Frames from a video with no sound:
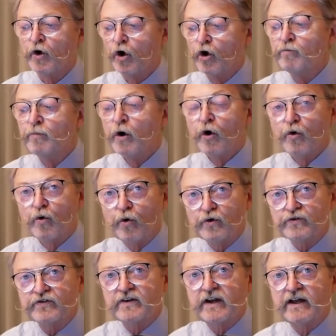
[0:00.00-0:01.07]
um
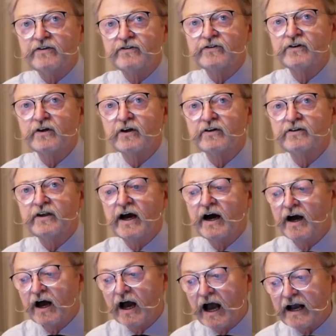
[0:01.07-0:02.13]
Russland
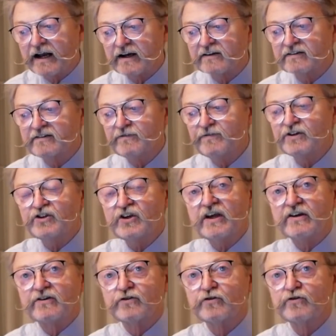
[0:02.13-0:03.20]
der
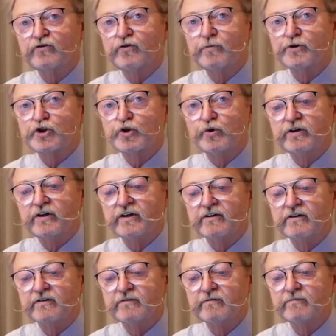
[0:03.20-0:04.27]
Aggressivität zu
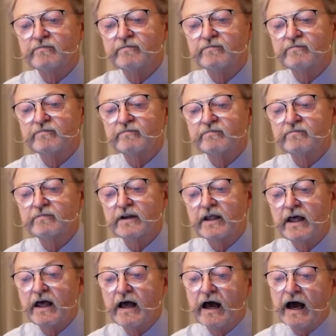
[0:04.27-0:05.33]
beschuldigen.
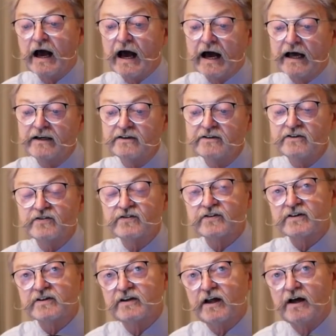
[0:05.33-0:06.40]
Allen
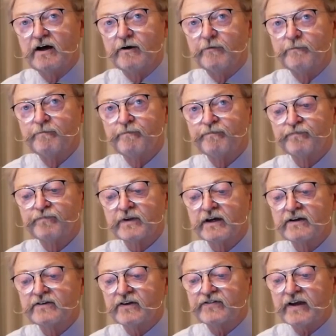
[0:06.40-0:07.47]
ist klar,
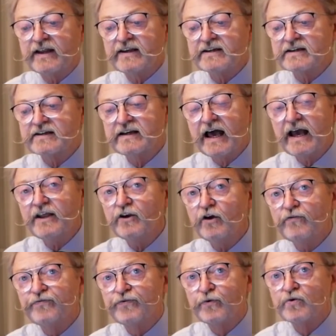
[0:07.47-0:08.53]
dass ein kleiner
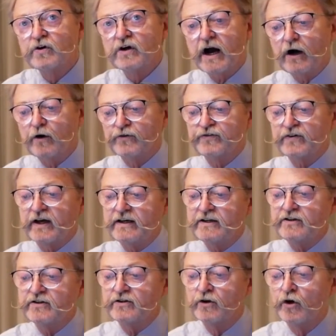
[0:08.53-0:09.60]
Funke
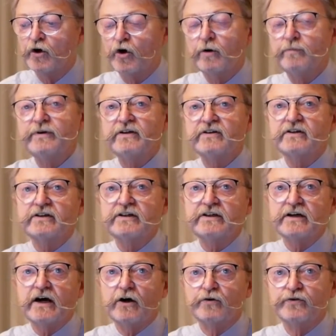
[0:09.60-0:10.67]
ausreicht, um den
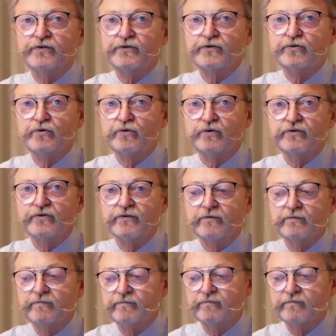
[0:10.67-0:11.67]
Krieg auszulösen.